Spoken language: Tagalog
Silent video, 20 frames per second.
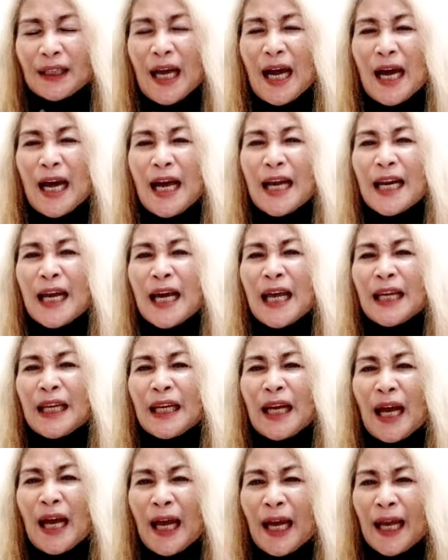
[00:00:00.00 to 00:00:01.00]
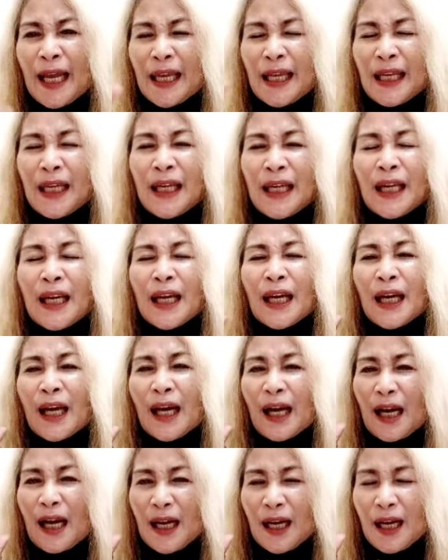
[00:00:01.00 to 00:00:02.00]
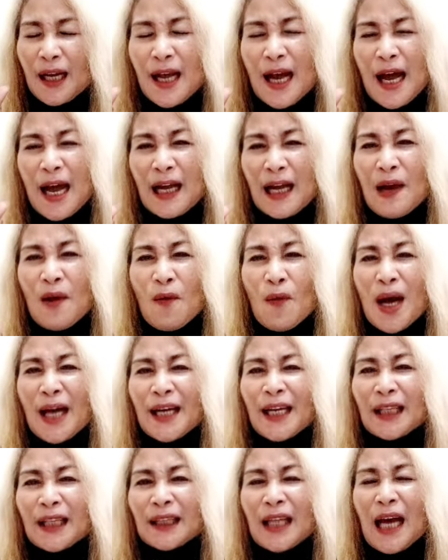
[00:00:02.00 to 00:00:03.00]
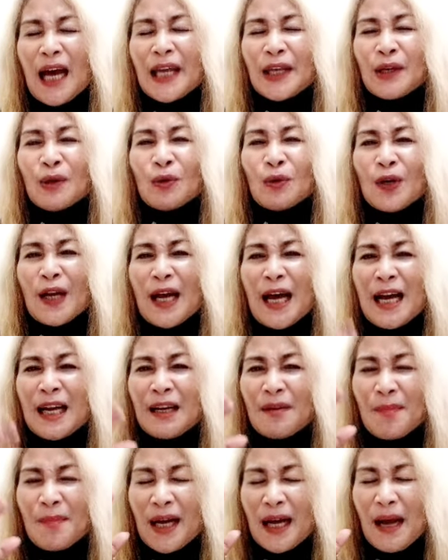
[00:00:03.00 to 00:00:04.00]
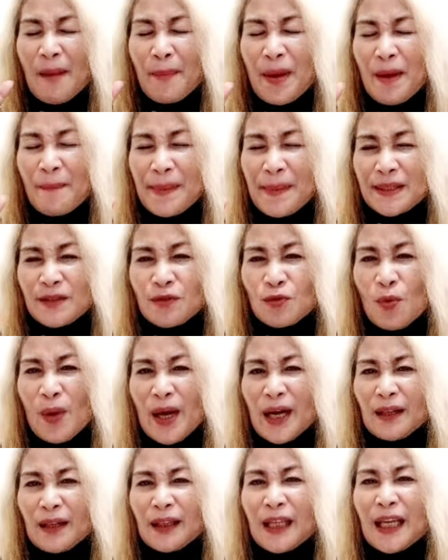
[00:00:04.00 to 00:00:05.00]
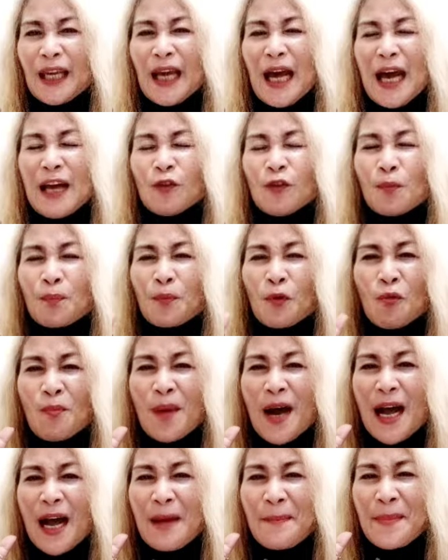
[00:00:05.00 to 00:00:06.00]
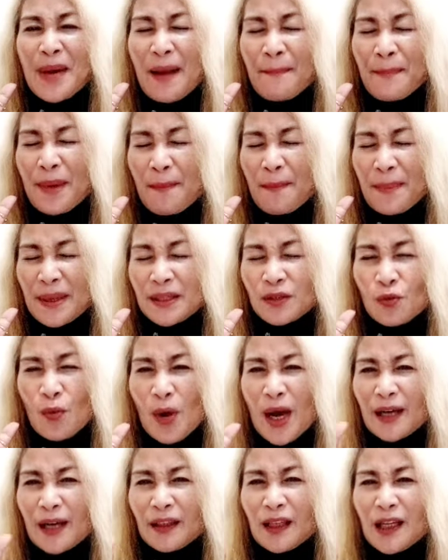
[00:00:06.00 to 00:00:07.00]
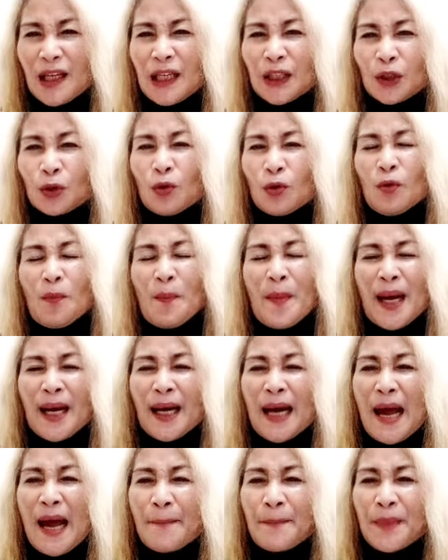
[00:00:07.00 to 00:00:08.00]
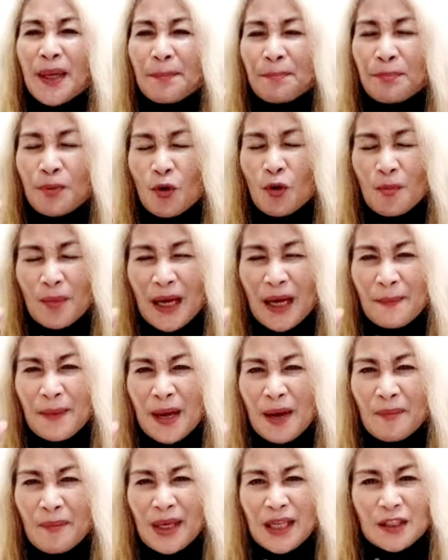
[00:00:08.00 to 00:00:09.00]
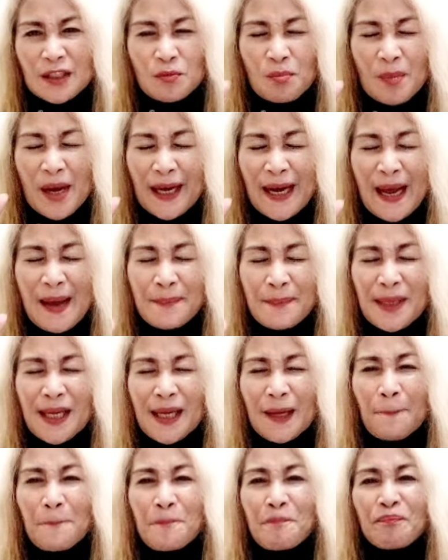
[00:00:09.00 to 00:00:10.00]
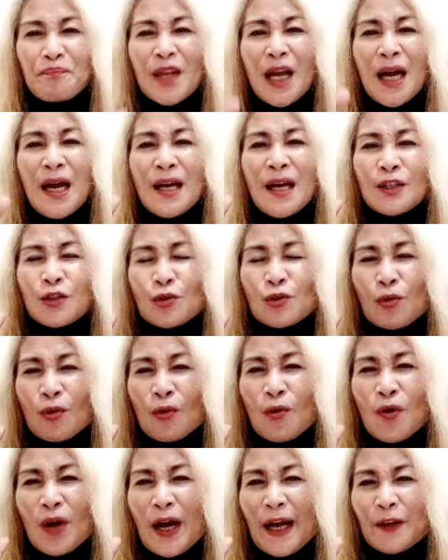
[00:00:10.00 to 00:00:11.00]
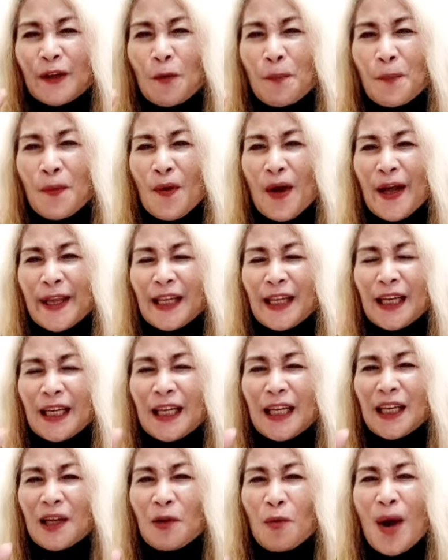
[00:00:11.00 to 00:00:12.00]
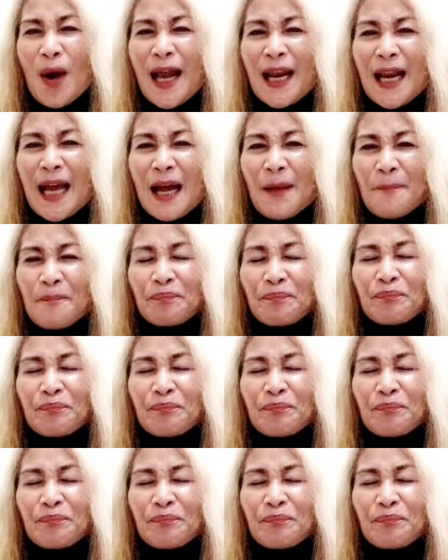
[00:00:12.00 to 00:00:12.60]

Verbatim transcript: tahanan ay gagawa na tayo ng mga pampaswerte. Ano po ba ang mga pampaswerteng ito? Marami po mga mamis, marami. So kung kayo po ay naniniwala,